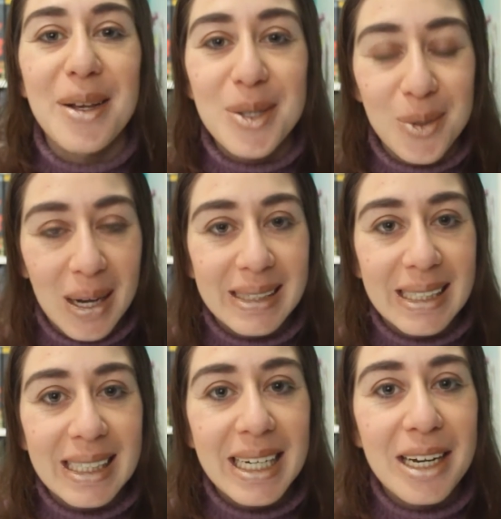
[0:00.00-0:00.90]
Eu sou a
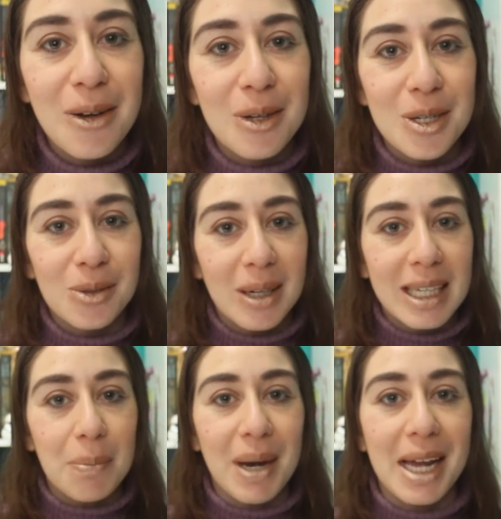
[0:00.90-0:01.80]
Nini e hoje eu tô
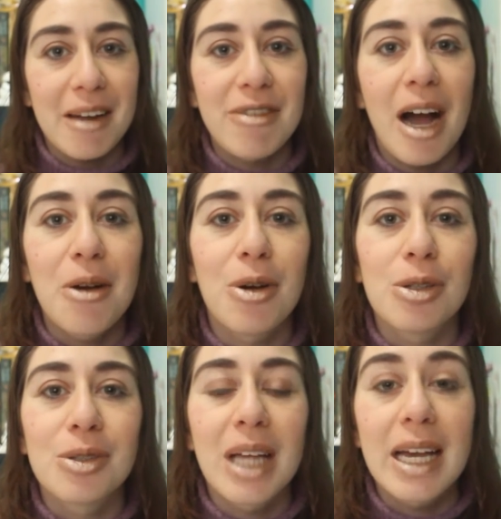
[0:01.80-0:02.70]
aqui para gravar a
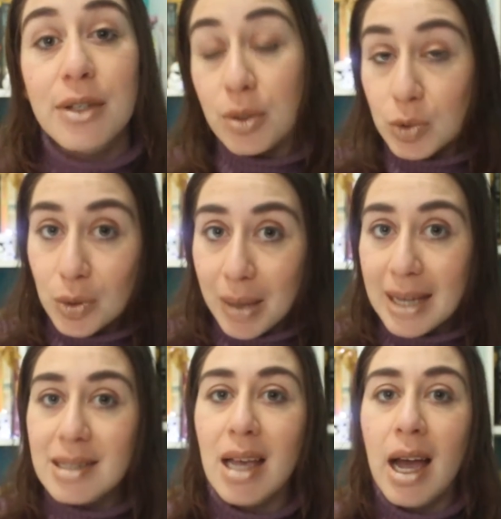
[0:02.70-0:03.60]
coluna Resumo do
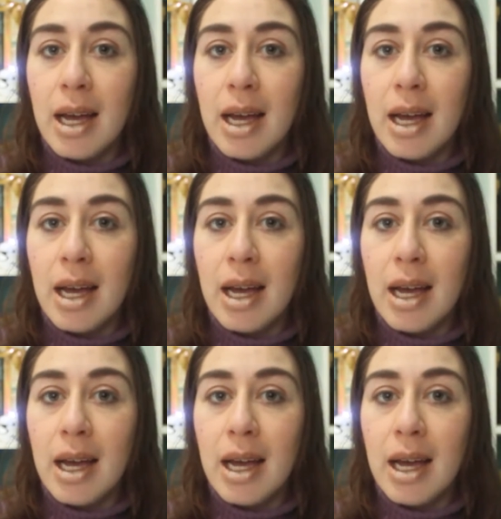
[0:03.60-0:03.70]
Mês